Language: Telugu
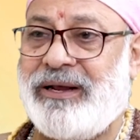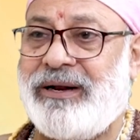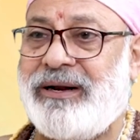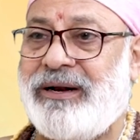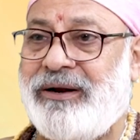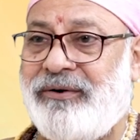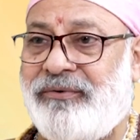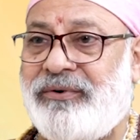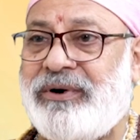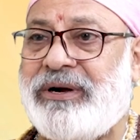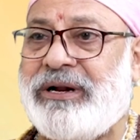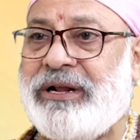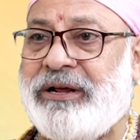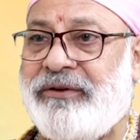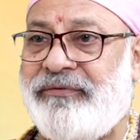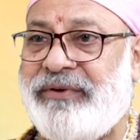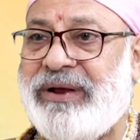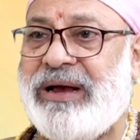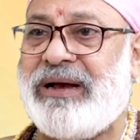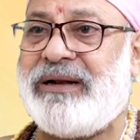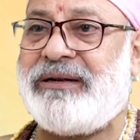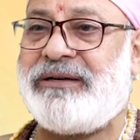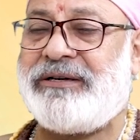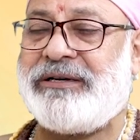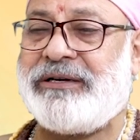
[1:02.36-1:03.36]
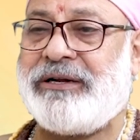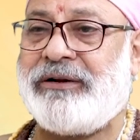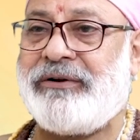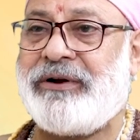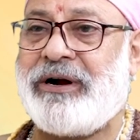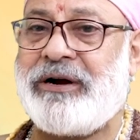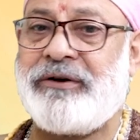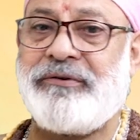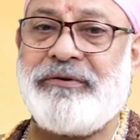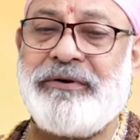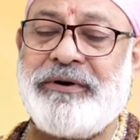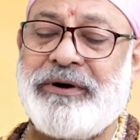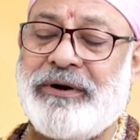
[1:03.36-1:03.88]
ఇవన్నీ ఉంటాయి వ్యాజ్యాలు
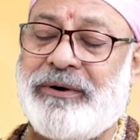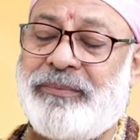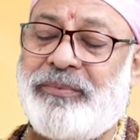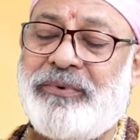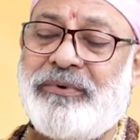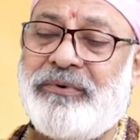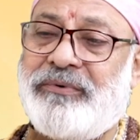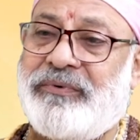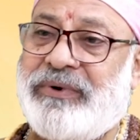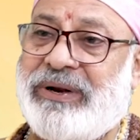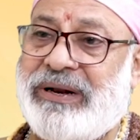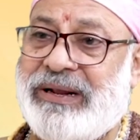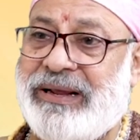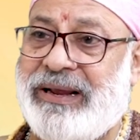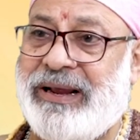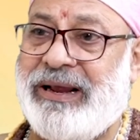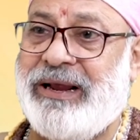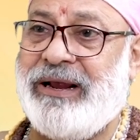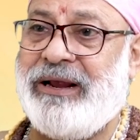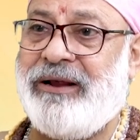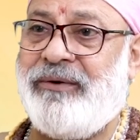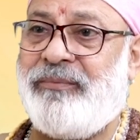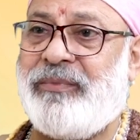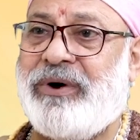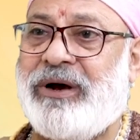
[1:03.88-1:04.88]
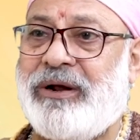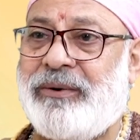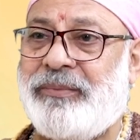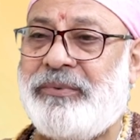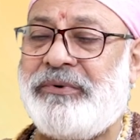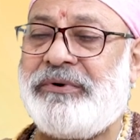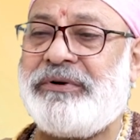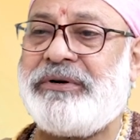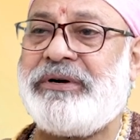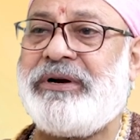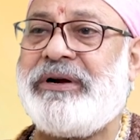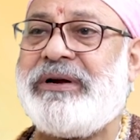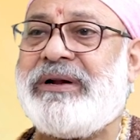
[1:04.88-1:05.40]
అటువంటిప్పుడు వీళ్ళు ఏ
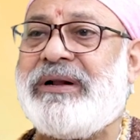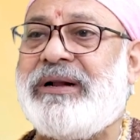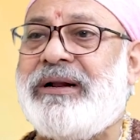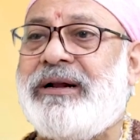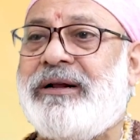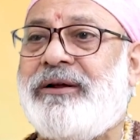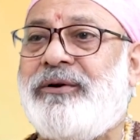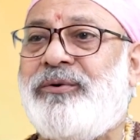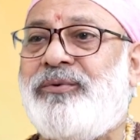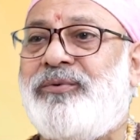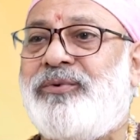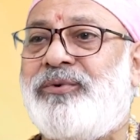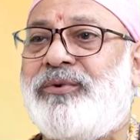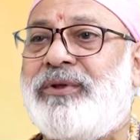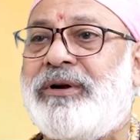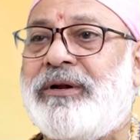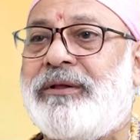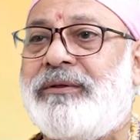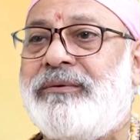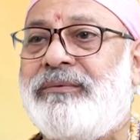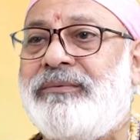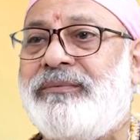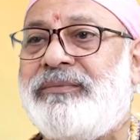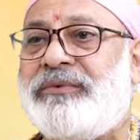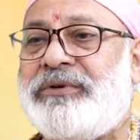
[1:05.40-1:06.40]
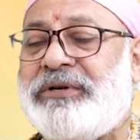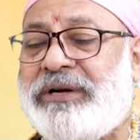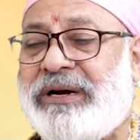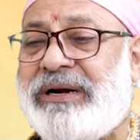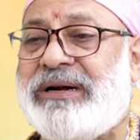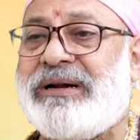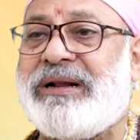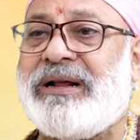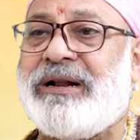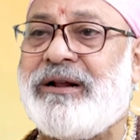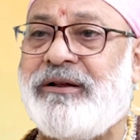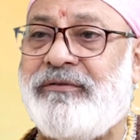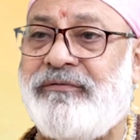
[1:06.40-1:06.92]
మార్పులు చేయటానికి కుదరదు
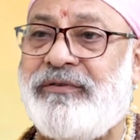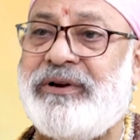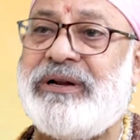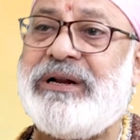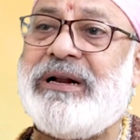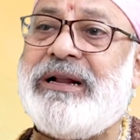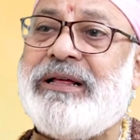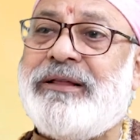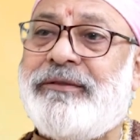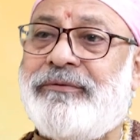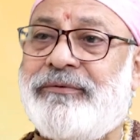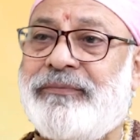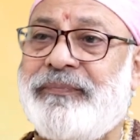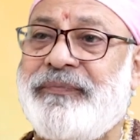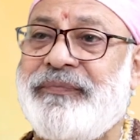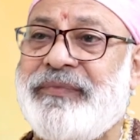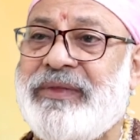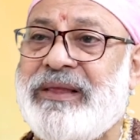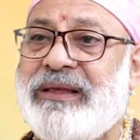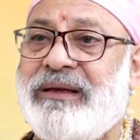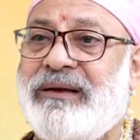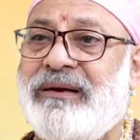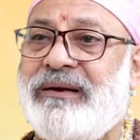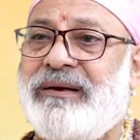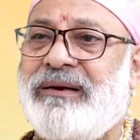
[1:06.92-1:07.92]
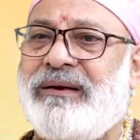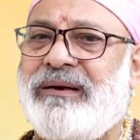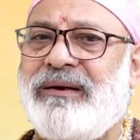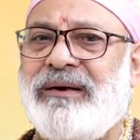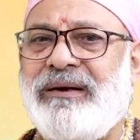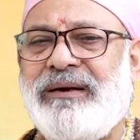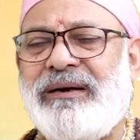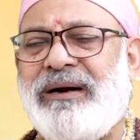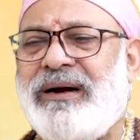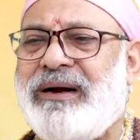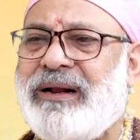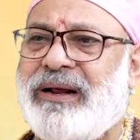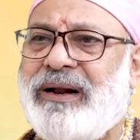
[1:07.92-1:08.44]
చేయటానికి వీల్లేదు
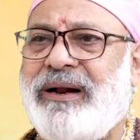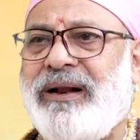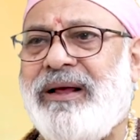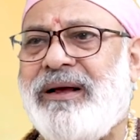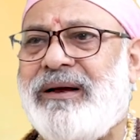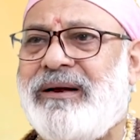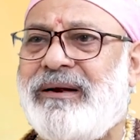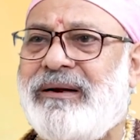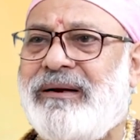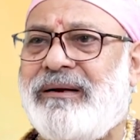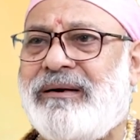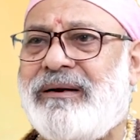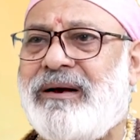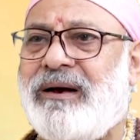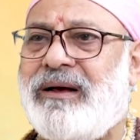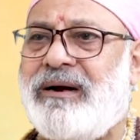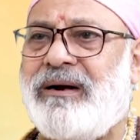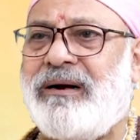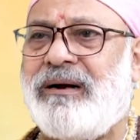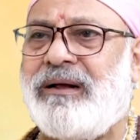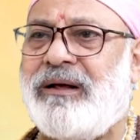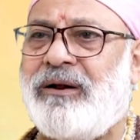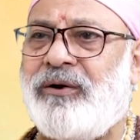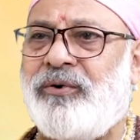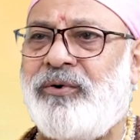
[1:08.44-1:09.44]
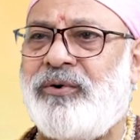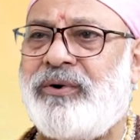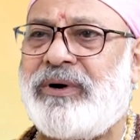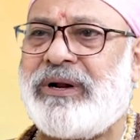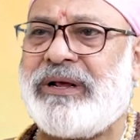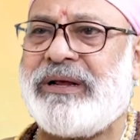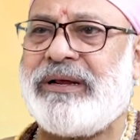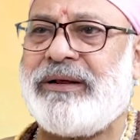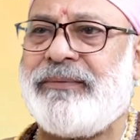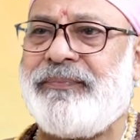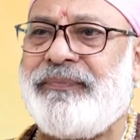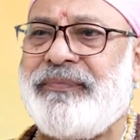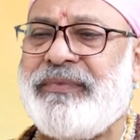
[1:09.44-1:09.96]
ఇలాంటి అనేక కారణాలు
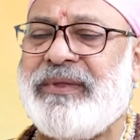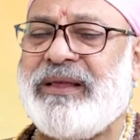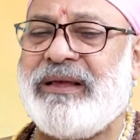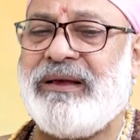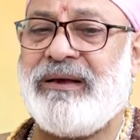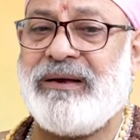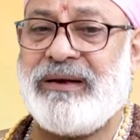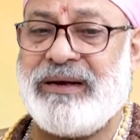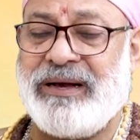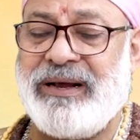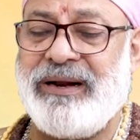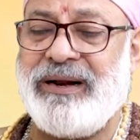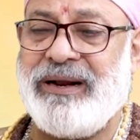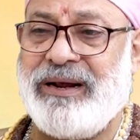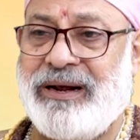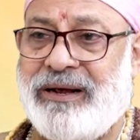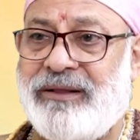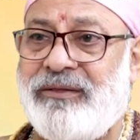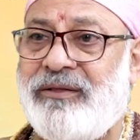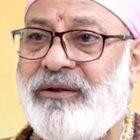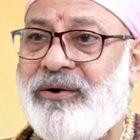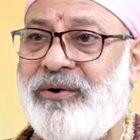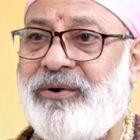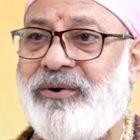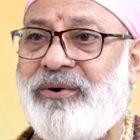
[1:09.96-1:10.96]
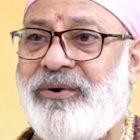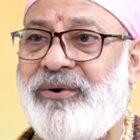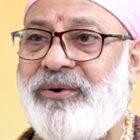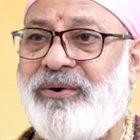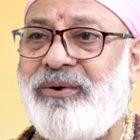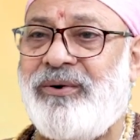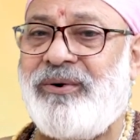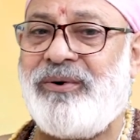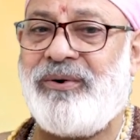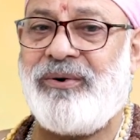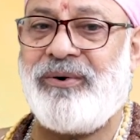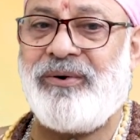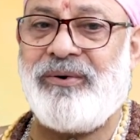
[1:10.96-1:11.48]
ఉంటాయి కానీ అందులో
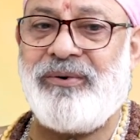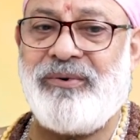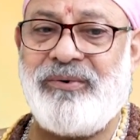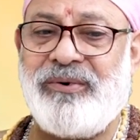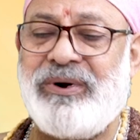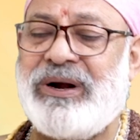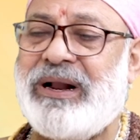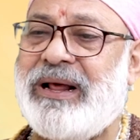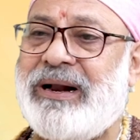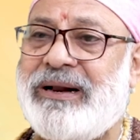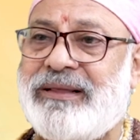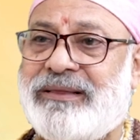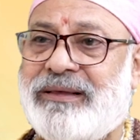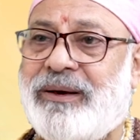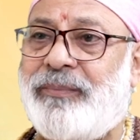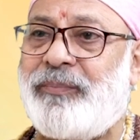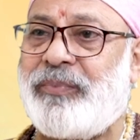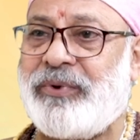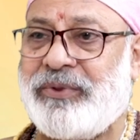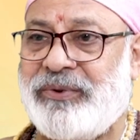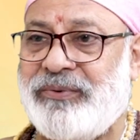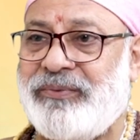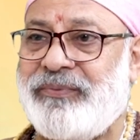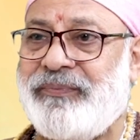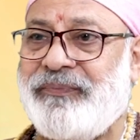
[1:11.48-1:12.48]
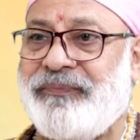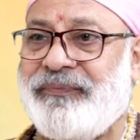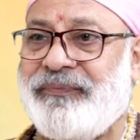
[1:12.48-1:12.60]
ఉండాలి తప్పదు